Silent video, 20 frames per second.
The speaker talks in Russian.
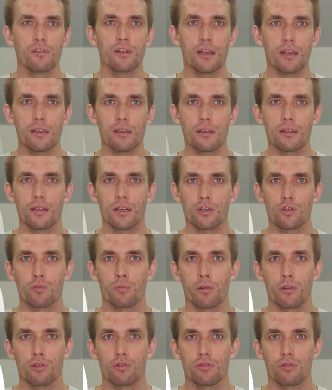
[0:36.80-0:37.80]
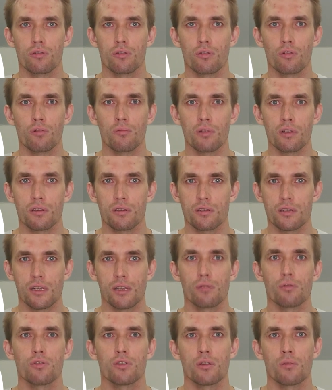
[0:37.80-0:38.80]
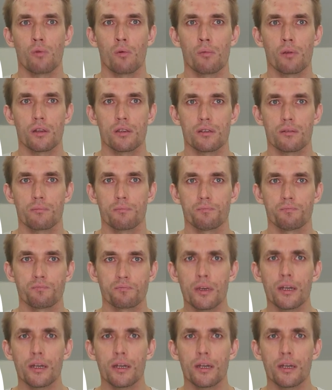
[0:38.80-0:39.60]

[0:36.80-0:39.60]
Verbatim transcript: Выглядит наш упрощенный робот следующим образом.